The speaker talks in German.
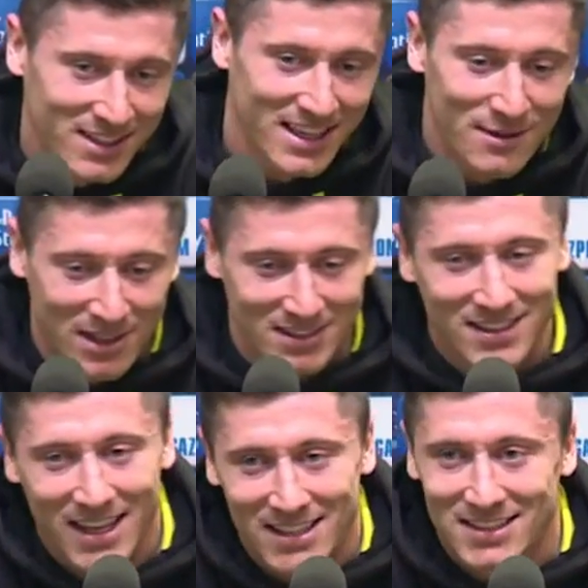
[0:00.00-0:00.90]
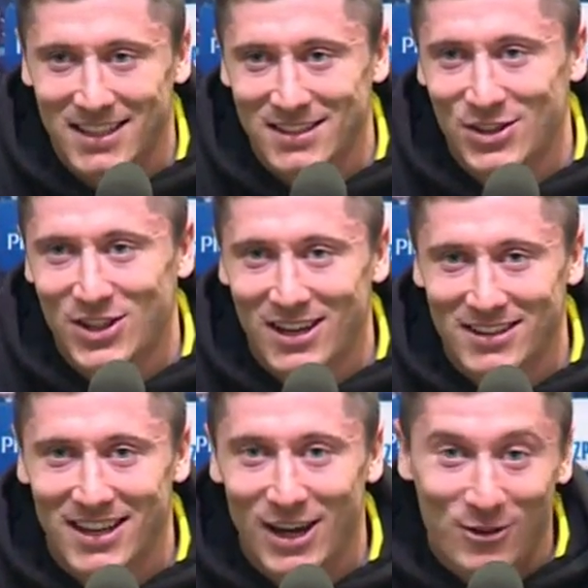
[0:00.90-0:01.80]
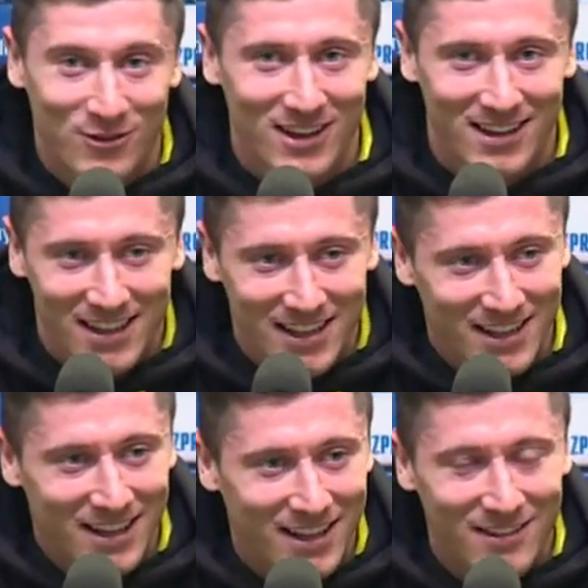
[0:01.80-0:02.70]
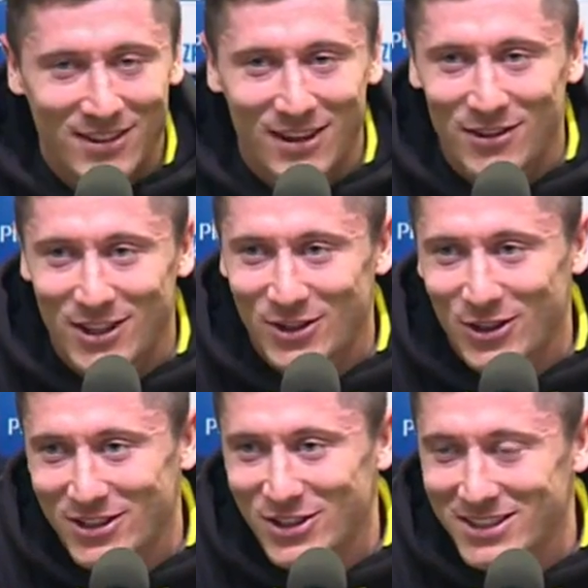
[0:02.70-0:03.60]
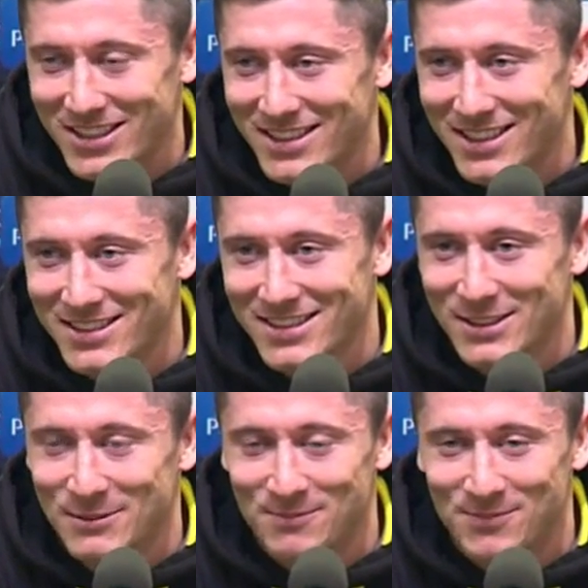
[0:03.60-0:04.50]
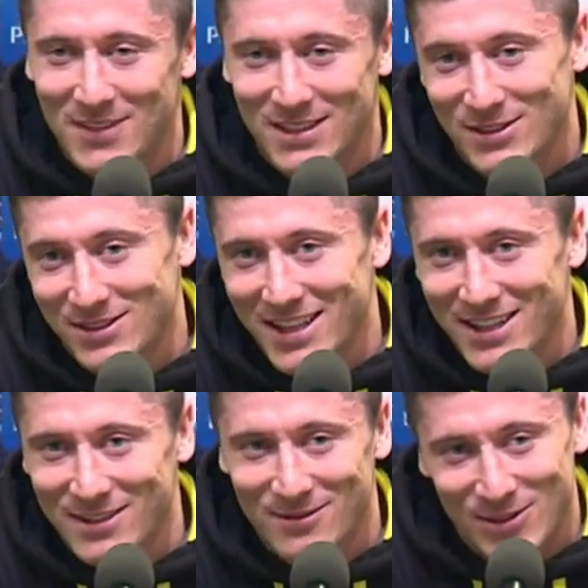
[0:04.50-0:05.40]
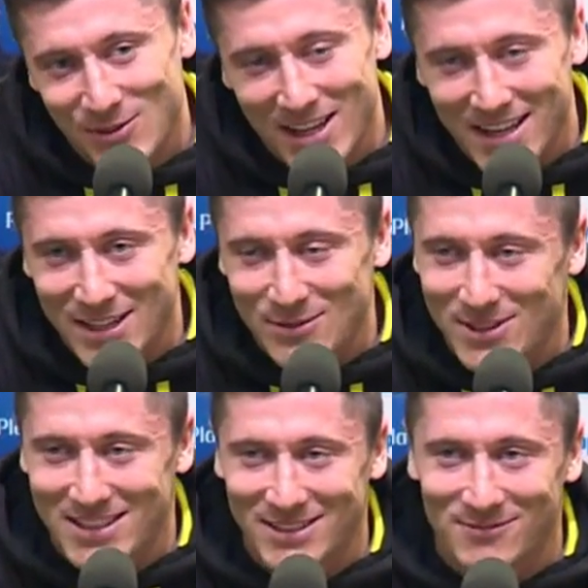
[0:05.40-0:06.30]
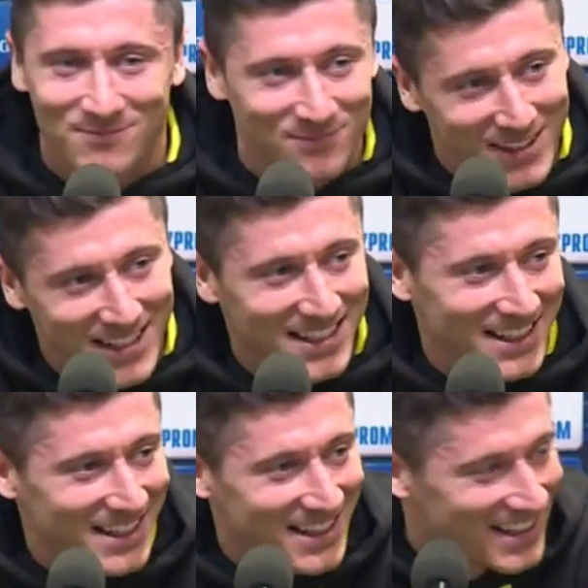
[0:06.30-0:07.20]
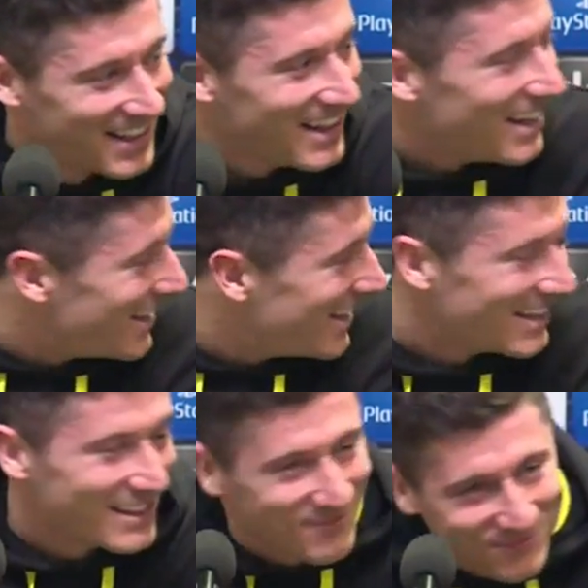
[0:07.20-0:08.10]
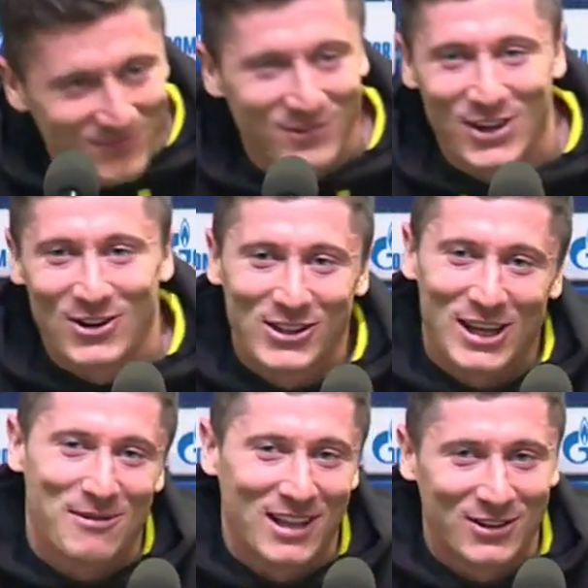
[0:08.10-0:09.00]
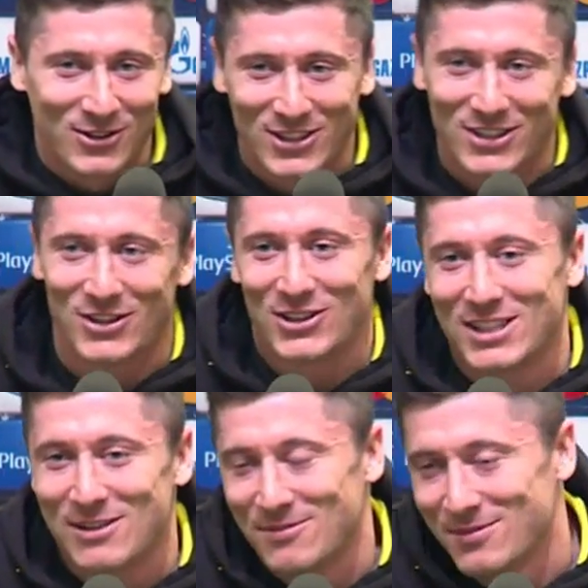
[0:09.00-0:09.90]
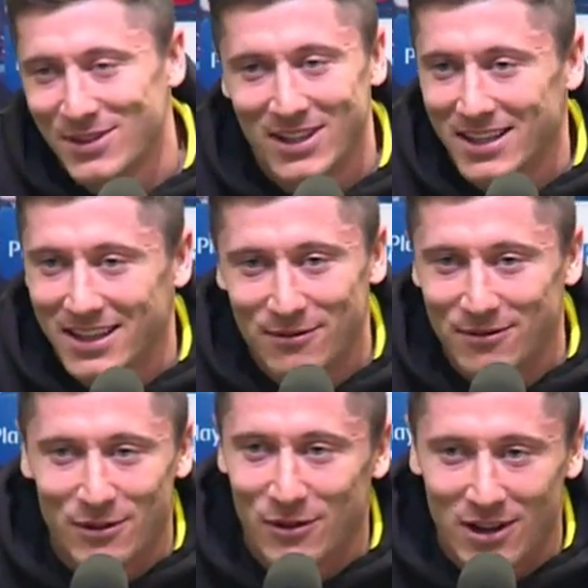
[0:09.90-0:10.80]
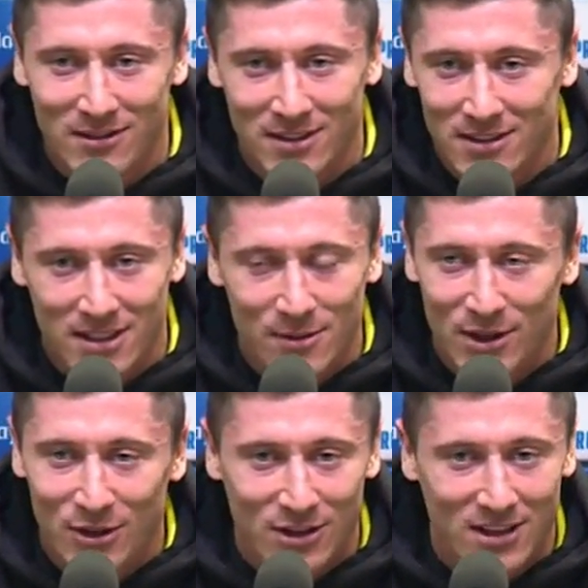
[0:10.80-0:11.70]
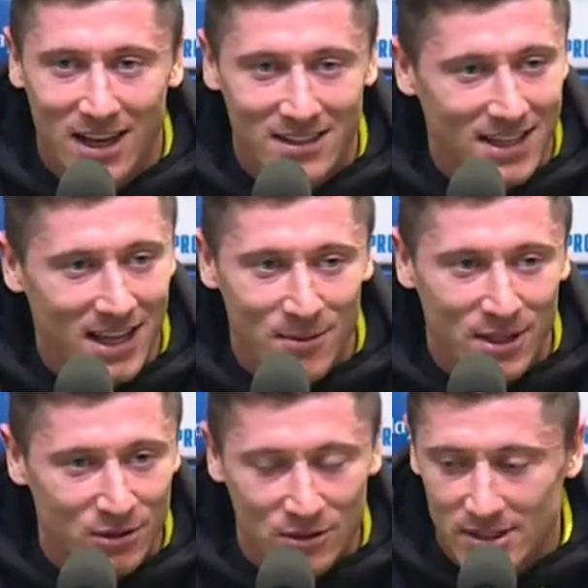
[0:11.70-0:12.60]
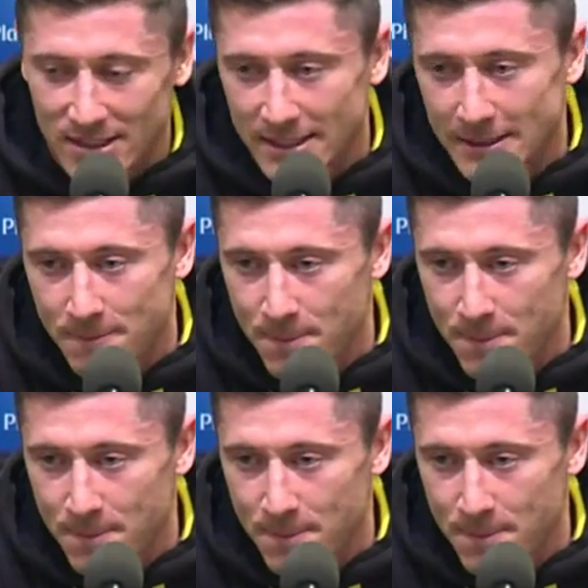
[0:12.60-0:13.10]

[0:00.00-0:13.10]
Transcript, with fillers: jemand denkt, dass ich kann, auch wir äh, wieder vier Tore schießen, das, ähm, ich denke, ich denke, ist ein bisschen ähm, verrückt, aber natürlich trotzdem, äh, wir wollen immer noch Gas geben und äh,